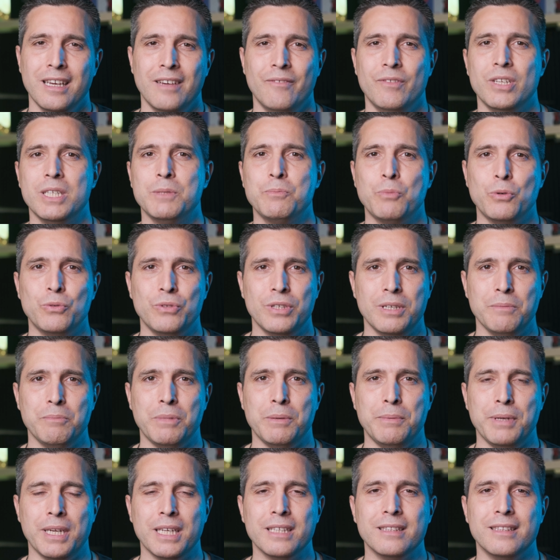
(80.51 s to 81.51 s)
Mi
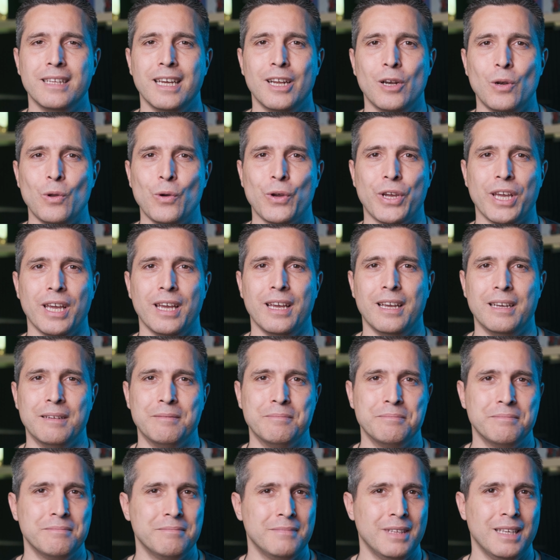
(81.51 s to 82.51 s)
risponderebbe Pirandello che
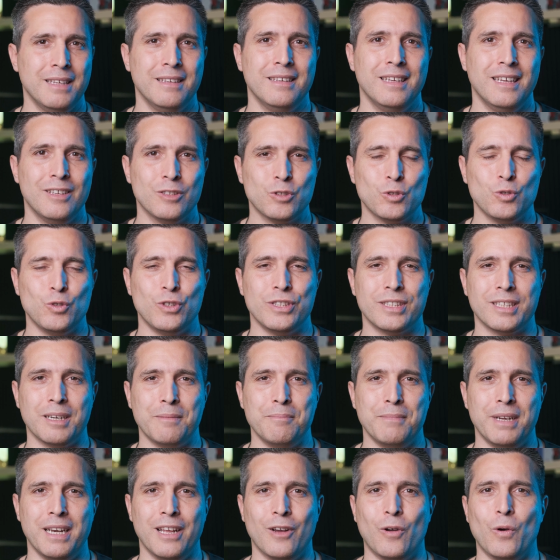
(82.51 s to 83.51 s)
sono
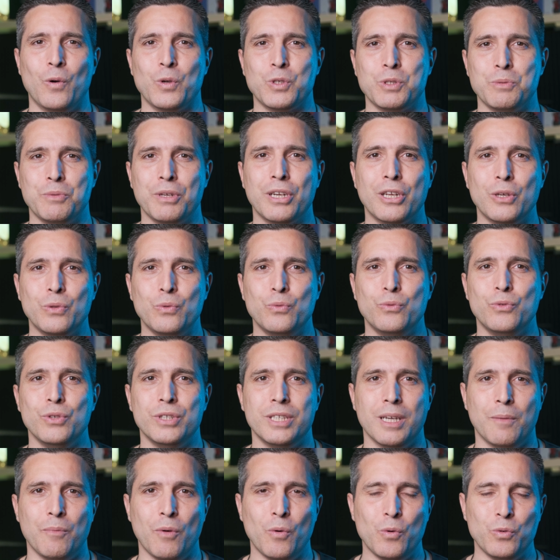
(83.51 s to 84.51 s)
entrambe le cose, perché tutti
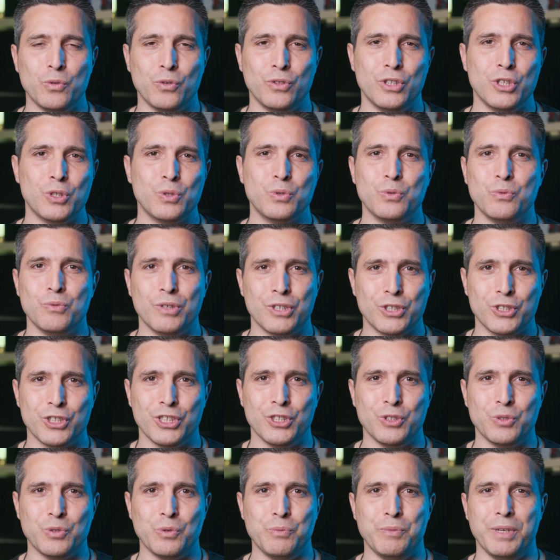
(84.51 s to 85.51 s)
siamo uno, nessuno e
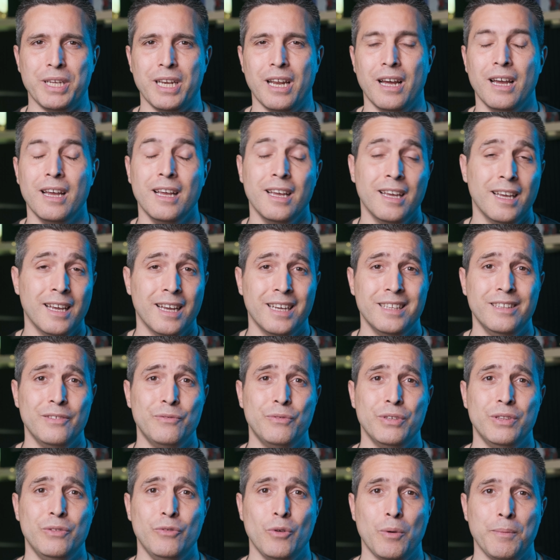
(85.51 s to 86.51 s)
centomila. Ed
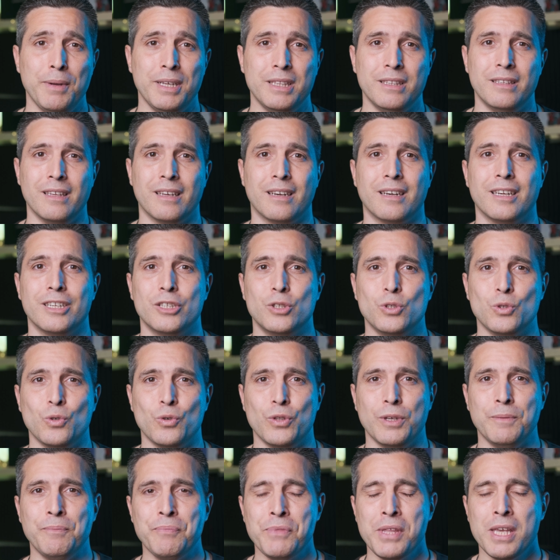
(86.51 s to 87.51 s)
effettivamente ha
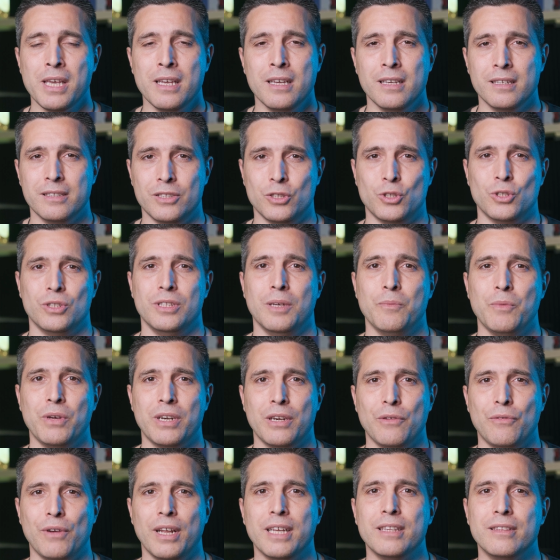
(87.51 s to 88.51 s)
ragione. Se ci andiamo a
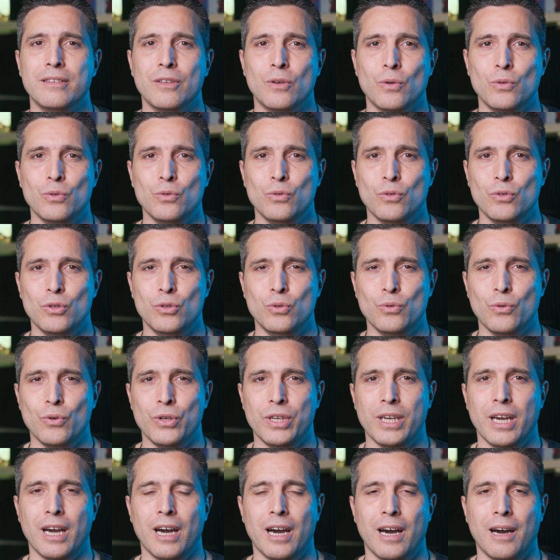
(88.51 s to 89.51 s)
riflettere, ognuno di
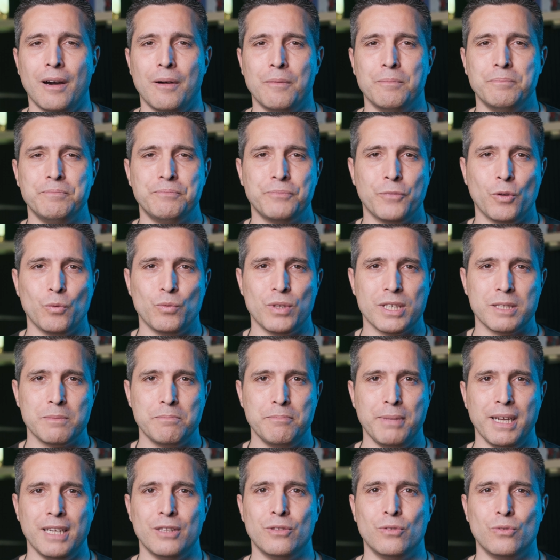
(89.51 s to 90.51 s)
noi ha un
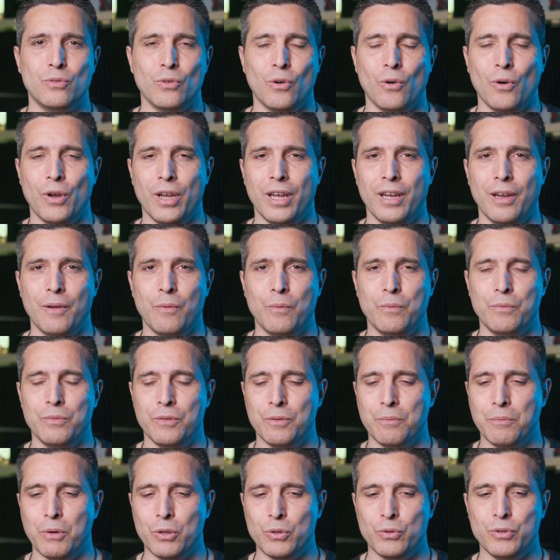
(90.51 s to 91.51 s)
aspetto e un
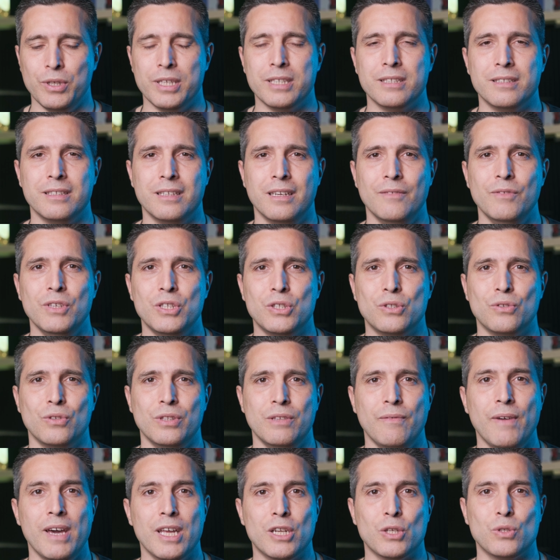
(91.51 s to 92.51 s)
modo di essere visto
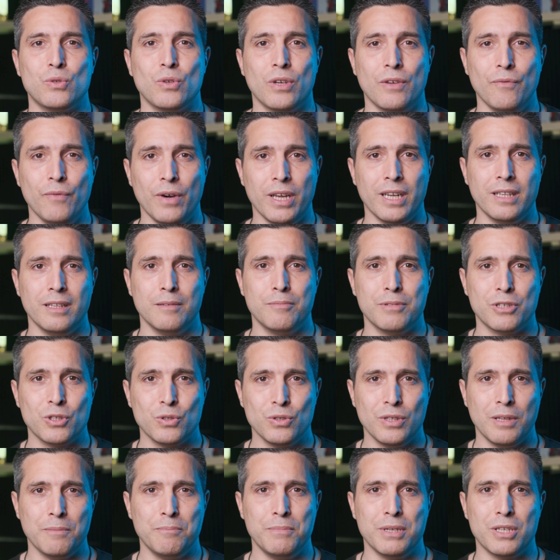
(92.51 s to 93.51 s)
diverso che varia da
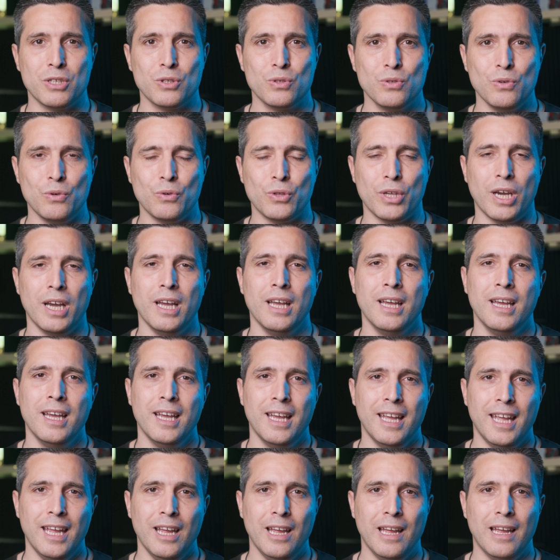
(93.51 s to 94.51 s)
persona a persona
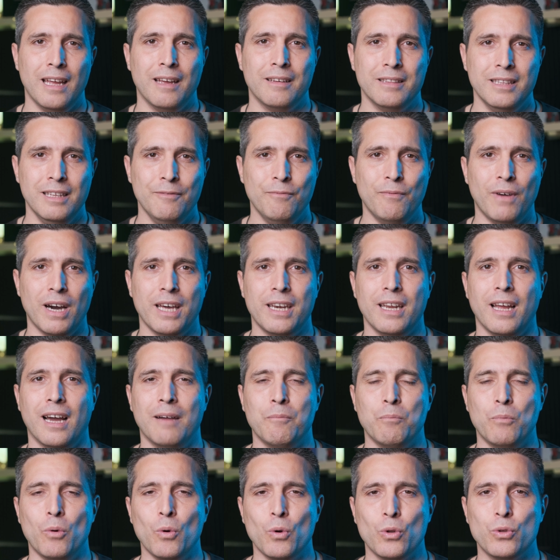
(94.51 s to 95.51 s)
ed è varia
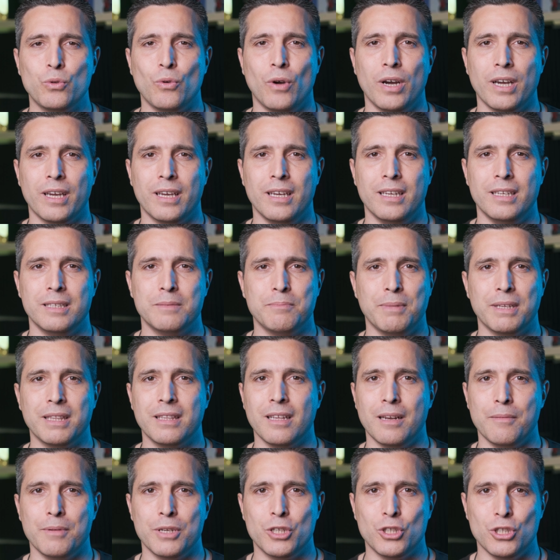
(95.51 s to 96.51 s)
molto anche
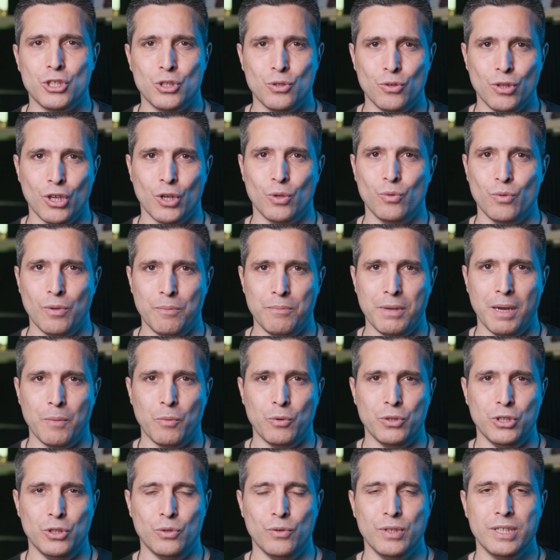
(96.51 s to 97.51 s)
rispetto alla percezione che noi
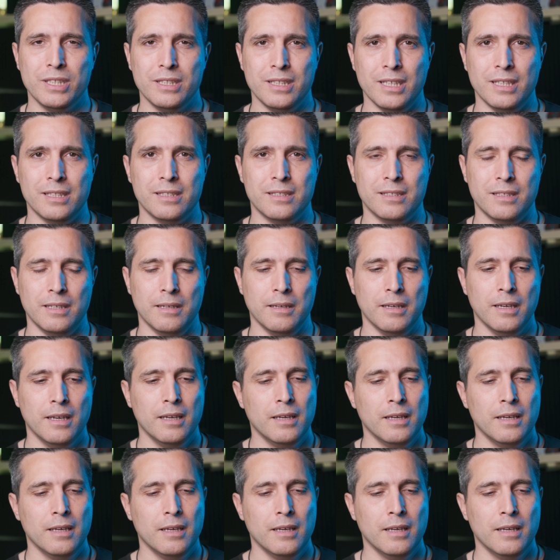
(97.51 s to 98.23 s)
abbiamo di noi stessi.